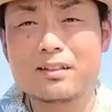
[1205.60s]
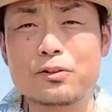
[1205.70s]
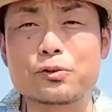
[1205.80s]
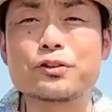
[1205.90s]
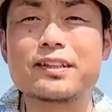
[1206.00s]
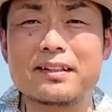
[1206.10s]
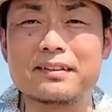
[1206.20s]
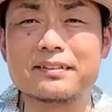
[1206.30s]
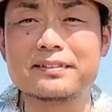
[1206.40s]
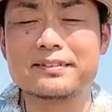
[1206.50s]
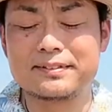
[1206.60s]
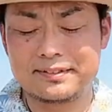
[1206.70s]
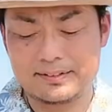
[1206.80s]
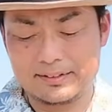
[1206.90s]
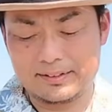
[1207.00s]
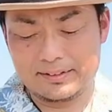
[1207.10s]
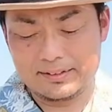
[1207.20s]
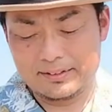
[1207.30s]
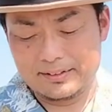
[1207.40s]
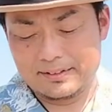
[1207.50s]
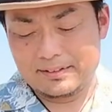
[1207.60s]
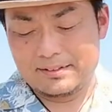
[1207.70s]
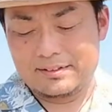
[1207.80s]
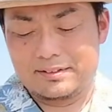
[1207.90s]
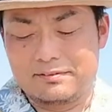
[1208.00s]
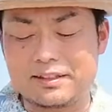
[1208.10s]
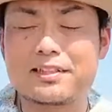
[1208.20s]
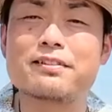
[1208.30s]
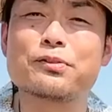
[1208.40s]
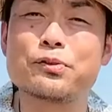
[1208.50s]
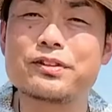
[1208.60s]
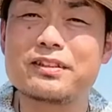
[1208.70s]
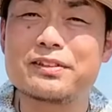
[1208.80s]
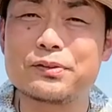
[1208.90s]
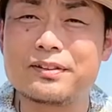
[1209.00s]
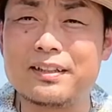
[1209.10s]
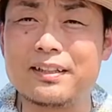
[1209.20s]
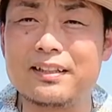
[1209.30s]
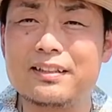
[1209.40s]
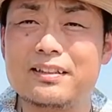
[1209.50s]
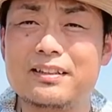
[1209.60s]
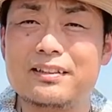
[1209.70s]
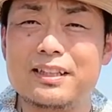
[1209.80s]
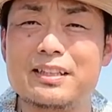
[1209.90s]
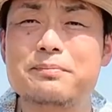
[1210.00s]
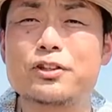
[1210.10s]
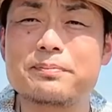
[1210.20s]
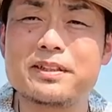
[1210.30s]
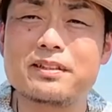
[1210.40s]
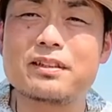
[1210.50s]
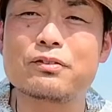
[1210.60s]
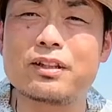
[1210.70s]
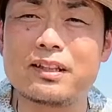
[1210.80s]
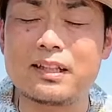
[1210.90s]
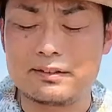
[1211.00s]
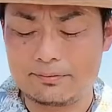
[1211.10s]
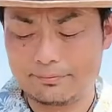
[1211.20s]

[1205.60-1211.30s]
お父さん、私はお父さんにとっていい娘だったのかな。